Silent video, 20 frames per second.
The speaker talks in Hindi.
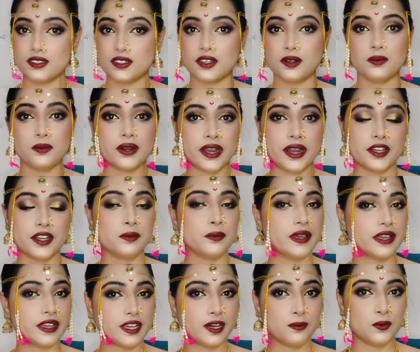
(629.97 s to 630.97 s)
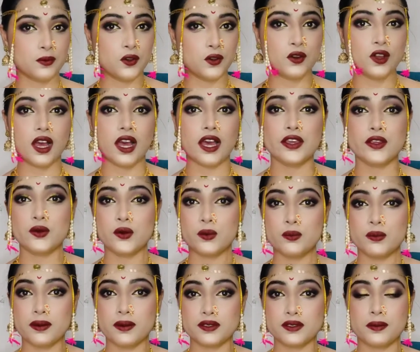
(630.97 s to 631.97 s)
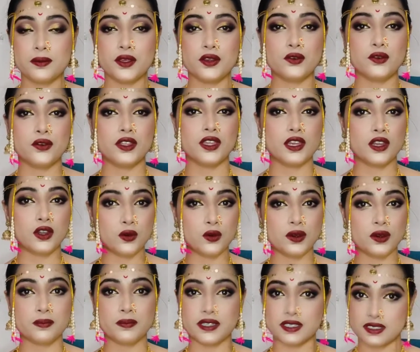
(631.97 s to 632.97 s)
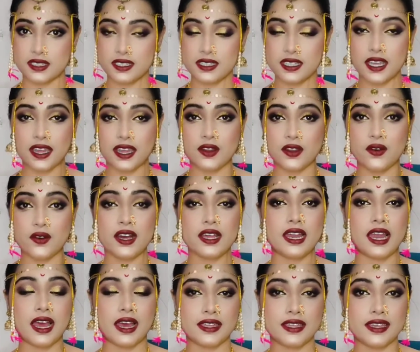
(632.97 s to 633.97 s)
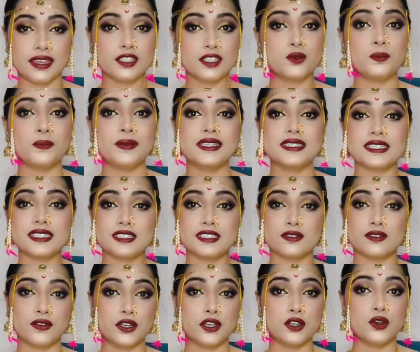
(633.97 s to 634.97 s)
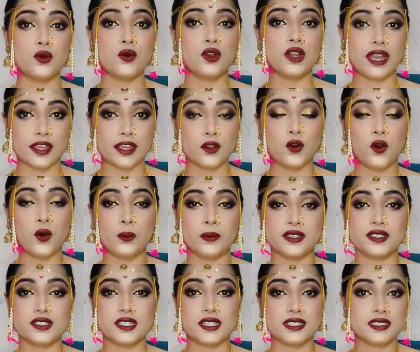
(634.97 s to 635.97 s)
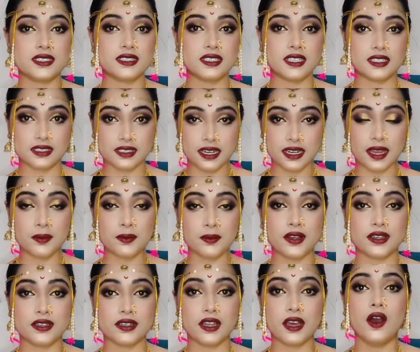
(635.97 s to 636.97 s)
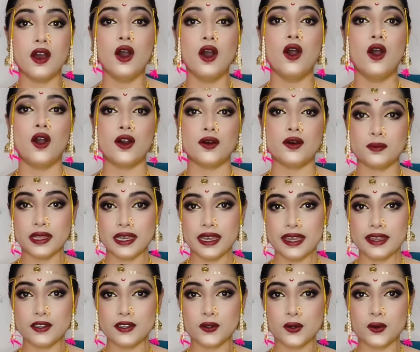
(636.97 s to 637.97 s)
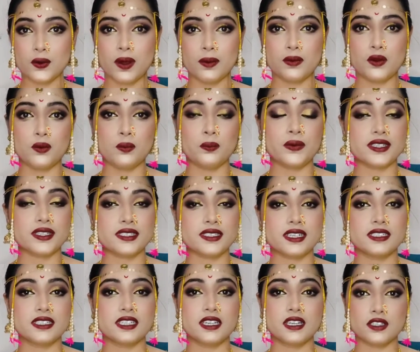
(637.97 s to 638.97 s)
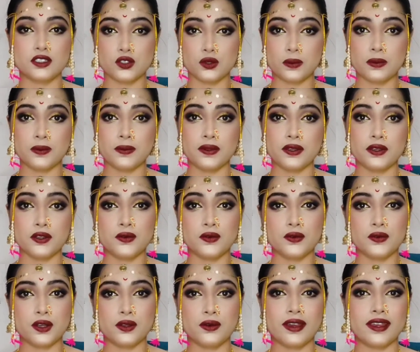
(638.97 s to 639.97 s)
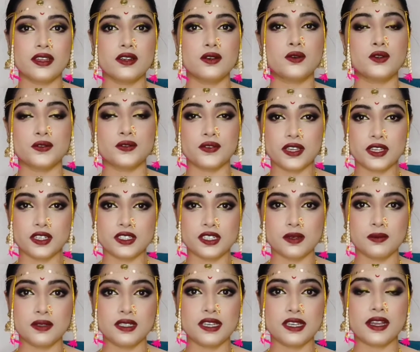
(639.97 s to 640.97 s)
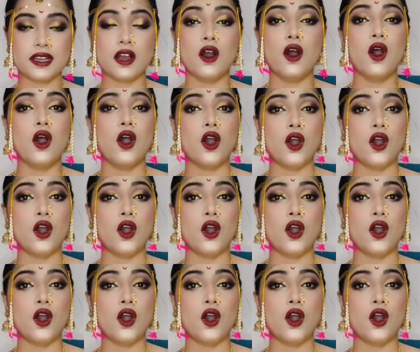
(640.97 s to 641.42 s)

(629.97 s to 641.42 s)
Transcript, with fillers: एंड ब्राइड मेकअप लुक आई होप आप सभी को ये लुक पसंद आया होगा आया है तो प्लीज़ इस वीडियो को लाइक कमेंट शेयर सब्सक्राइब करना और बेल आइकन को आप लोग प्रेस कर देना जो भी भी न्यू वीडियो आएगी नोटिफिकेशन मिल जाएगा